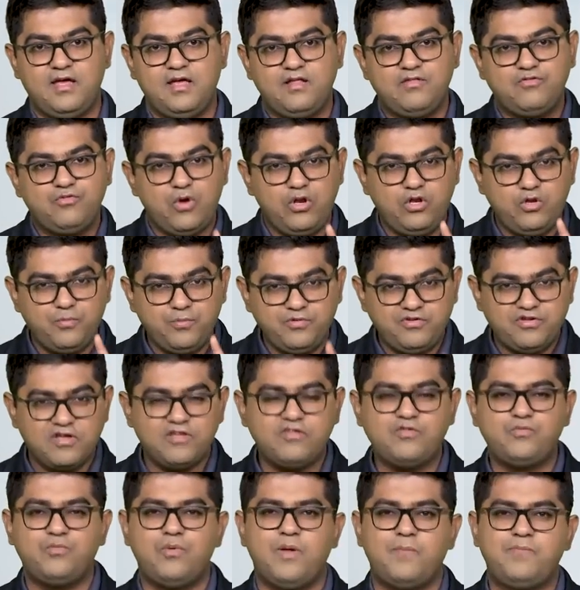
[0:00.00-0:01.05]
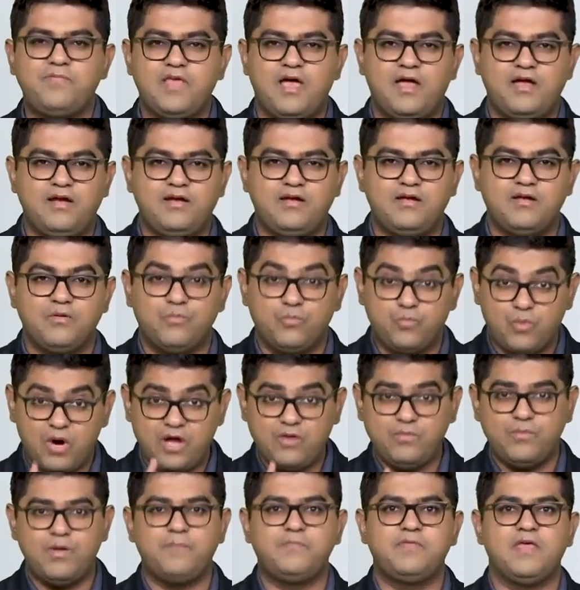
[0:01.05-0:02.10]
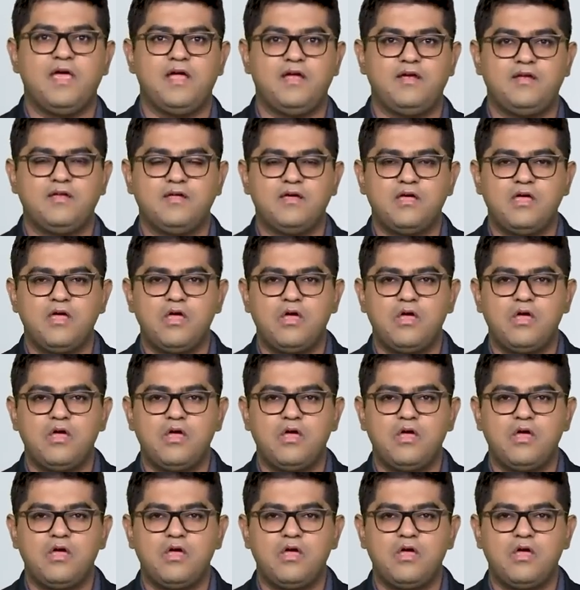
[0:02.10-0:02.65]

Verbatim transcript: is going to be just website, one website